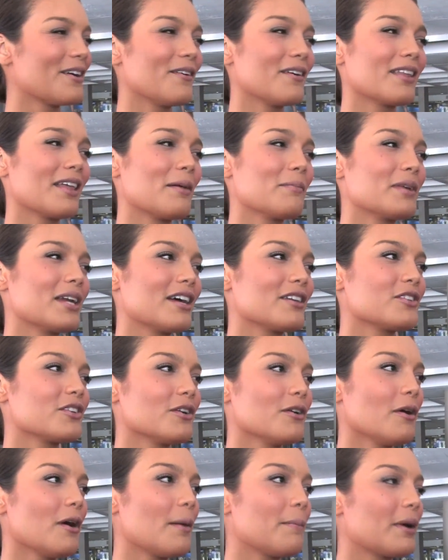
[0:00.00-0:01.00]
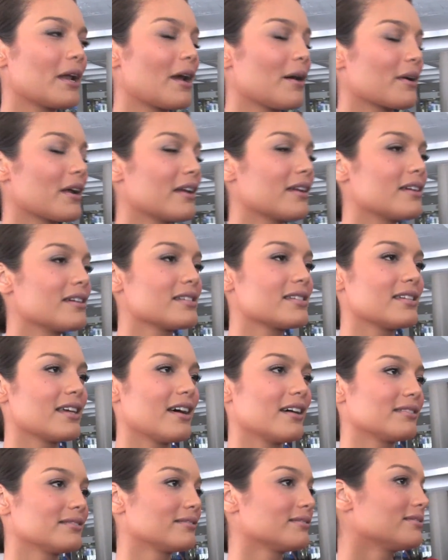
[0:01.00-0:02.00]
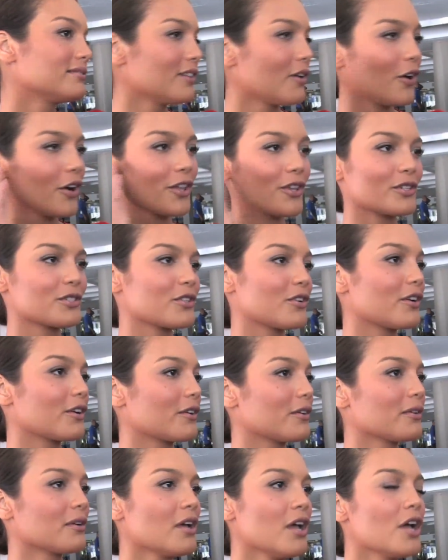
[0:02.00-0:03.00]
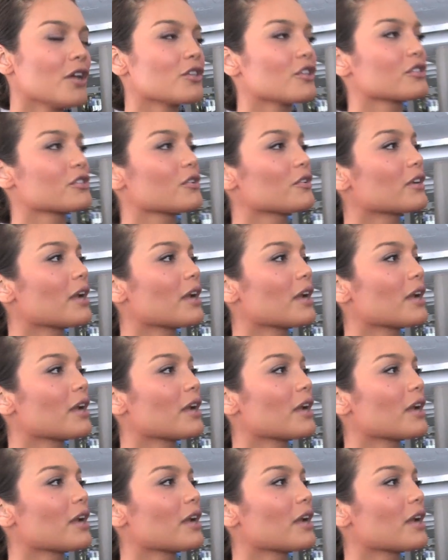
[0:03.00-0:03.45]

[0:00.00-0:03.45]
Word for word: De verdad, mira, yo a palabras necias Oído sordo. Yo soy